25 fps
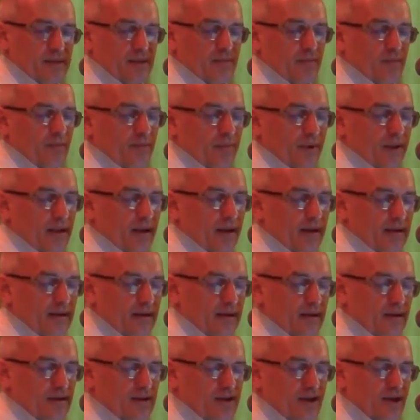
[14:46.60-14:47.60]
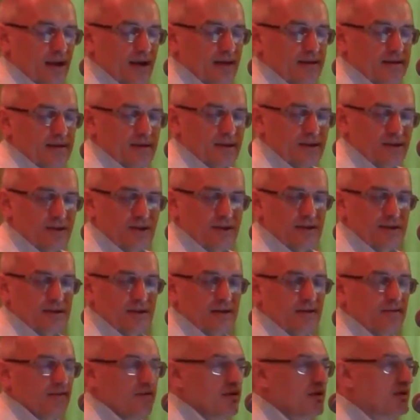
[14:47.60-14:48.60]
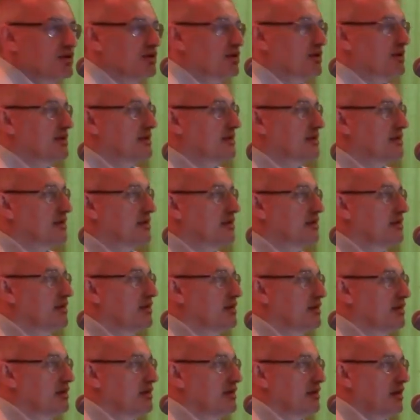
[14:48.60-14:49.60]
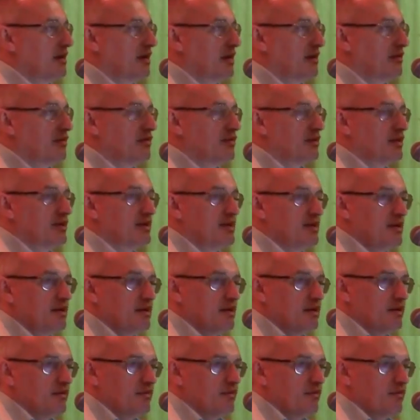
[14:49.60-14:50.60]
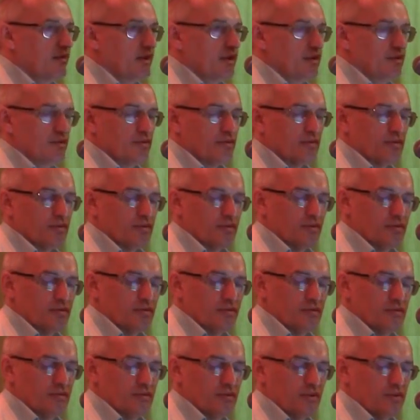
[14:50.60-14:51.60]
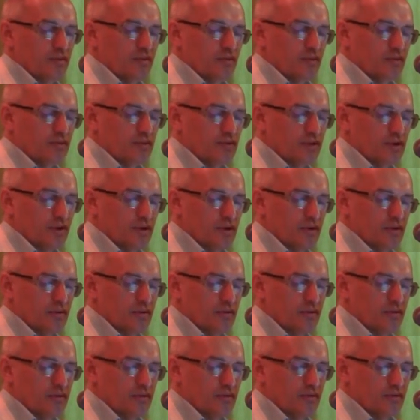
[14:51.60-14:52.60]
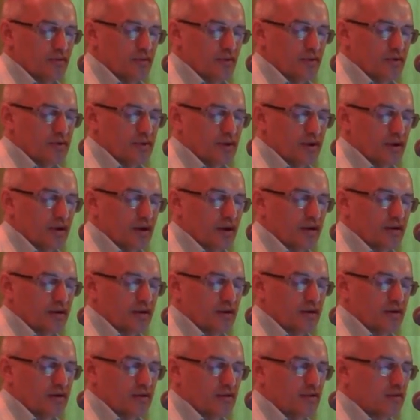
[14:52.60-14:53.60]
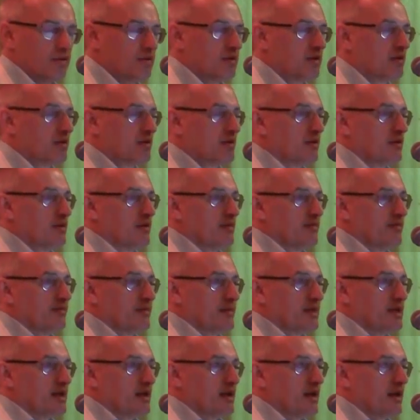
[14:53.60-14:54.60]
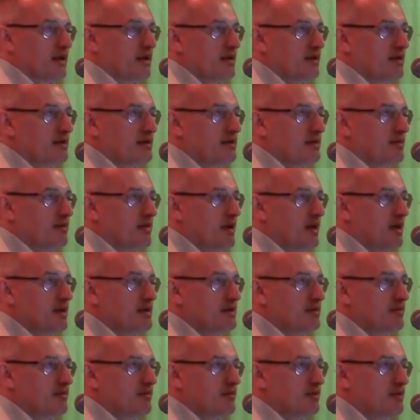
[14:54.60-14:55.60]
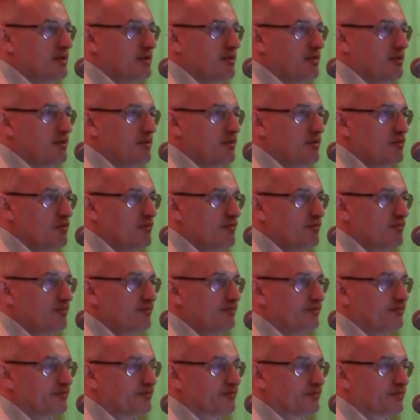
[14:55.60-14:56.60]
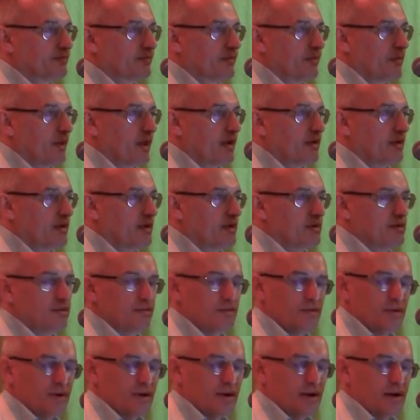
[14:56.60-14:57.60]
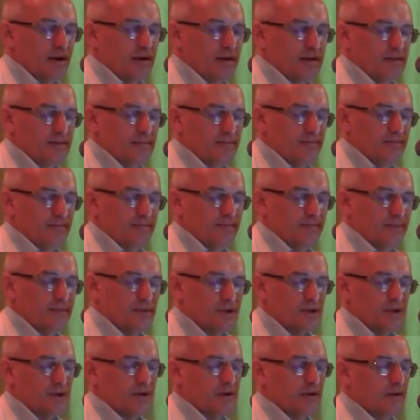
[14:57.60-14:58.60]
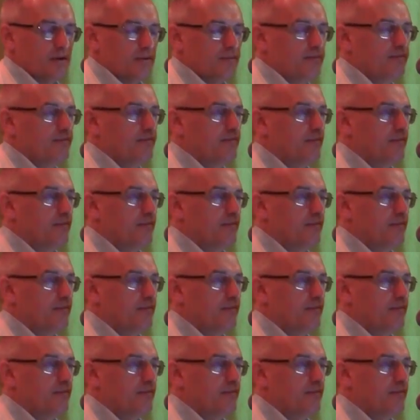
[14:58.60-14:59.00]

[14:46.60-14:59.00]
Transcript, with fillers: само понятие счастья, счастливая жизнь, оно не сильно его волнует. Ему нужно просто как-то сохранить себя, свою семью, так действует эгоизм человека.